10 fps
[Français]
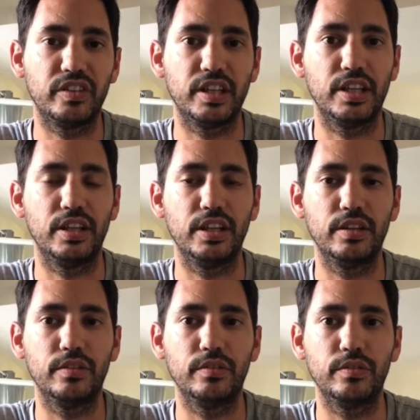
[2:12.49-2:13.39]

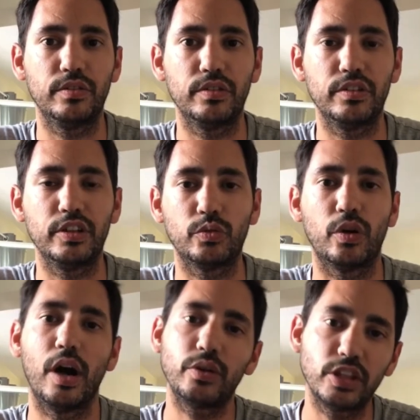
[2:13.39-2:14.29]
Ils
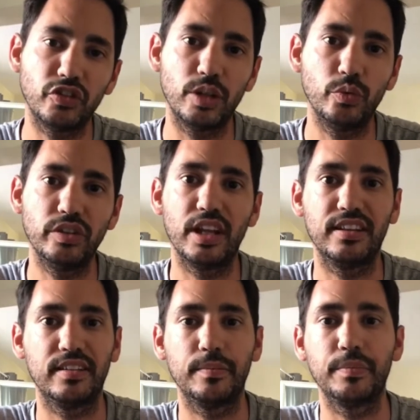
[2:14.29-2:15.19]
sont à côté de chez nous, c'est
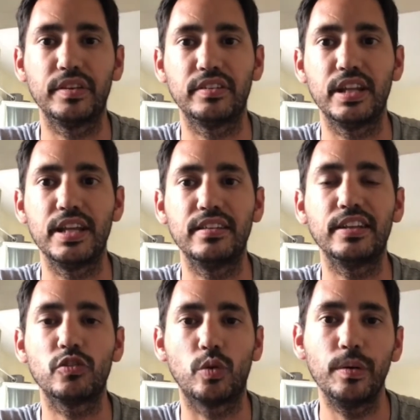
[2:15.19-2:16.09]
les, les
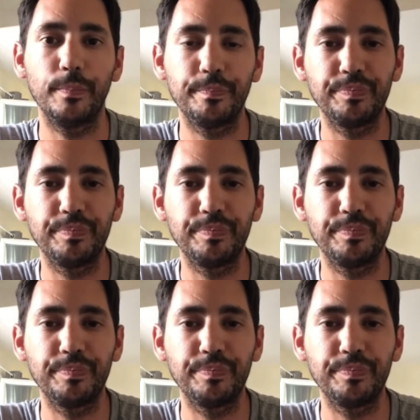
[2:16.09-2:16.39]
des choix.